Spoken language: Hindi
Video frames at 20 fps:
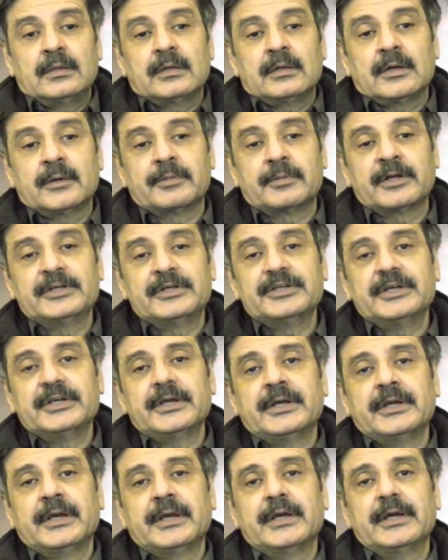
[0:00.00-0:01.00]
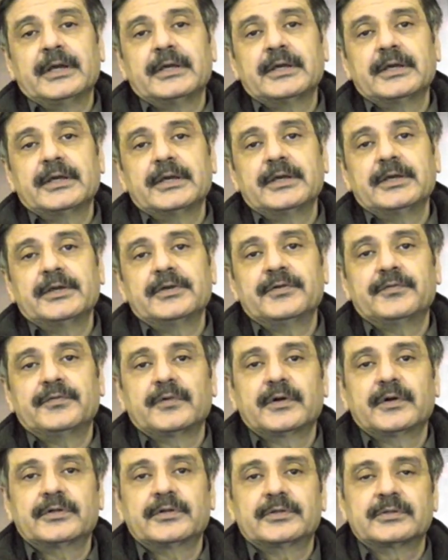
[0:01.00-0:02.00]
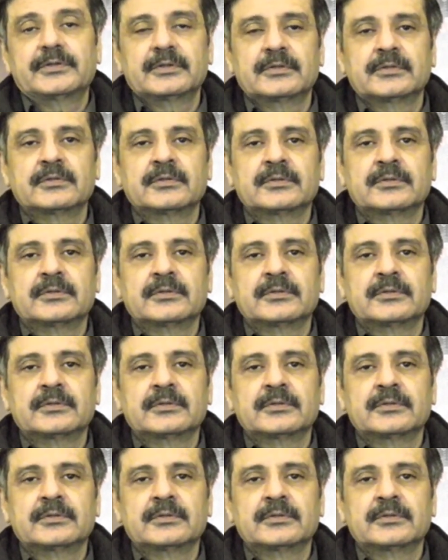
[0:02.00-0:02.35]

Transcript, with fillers: ख़बरें ये हैं कि इस वक्त